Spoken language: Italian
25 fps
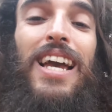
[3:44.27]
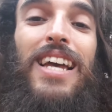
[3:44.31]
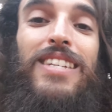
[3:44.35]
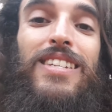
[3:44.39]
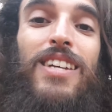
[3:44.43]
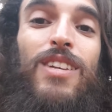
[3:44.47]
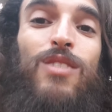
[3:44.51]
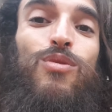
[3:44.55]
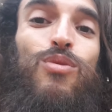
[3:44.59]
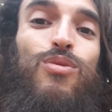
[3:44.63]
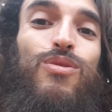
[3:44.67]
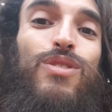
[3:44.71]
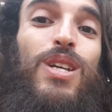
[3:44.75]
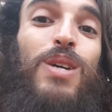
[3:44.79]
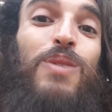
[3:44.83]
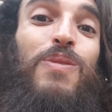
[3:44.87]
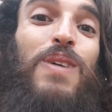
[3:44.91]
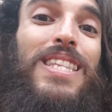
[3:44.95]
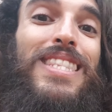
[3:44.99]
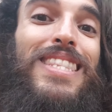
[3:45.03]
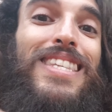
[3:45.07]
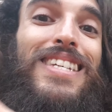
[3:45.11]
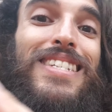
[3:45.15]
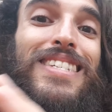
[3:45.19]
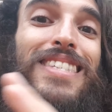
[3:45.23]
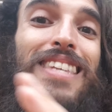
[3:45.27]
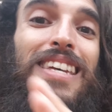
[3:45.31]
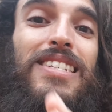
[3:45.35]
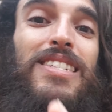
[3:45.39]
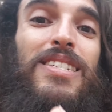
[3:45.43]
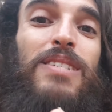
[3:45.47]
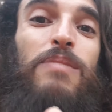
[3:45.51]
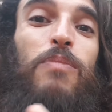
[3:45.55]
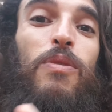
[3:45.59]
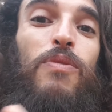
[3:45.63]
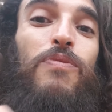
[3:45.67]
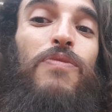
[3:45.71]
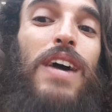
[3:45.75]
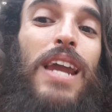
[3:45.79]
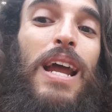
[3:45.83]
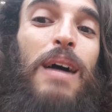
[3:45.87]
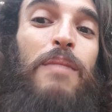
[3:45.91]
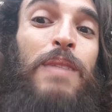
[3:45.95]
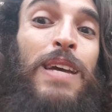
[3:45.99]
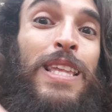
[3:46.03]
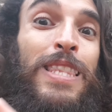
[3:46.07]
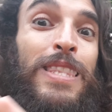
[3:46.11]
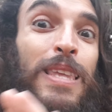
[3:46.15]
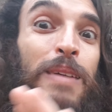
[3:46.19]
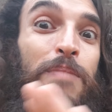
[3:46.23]
Se tutti quanti stessimo
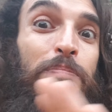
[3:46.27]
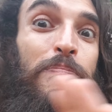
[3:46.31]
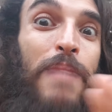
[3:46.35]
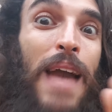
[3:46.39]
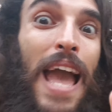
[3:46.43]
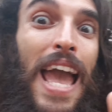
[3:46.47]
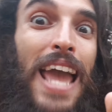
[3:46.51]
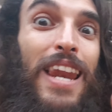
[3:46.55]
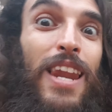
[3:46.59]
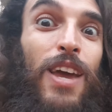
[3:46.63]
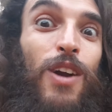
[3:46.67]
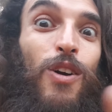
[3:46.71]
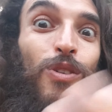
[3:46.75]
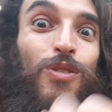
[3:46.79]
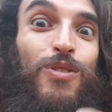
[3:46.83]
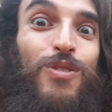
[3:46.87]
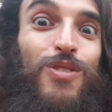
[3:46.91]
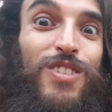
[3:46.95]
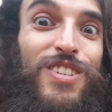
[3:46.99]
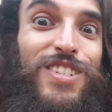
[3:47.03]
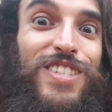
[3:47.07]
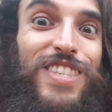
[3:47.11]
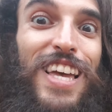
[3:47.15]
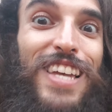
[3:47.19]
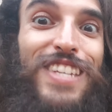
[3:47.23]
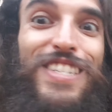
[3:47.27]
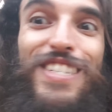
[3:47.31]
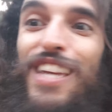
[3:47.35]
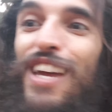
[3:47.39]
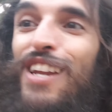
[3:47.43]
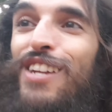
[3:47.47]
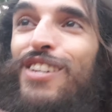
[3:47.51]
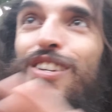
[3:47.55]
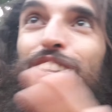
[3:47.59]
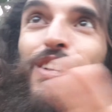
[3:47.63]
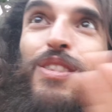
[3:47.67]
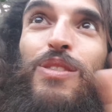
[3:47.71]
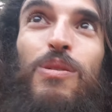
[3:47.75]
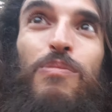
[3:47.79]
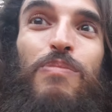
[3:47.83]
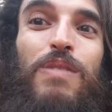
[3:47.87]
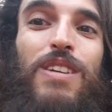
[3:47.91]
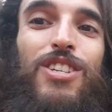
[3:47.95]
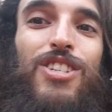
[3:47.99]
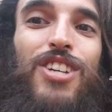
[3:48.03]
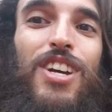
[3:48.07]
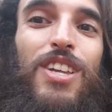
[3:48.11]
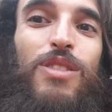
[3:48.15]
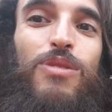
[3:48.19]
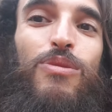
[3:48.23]
veramente bene con noi stessi al
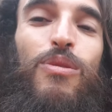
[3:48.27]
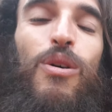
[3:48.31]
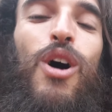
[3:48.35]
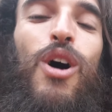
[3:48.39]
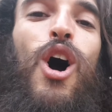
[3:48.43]
100%,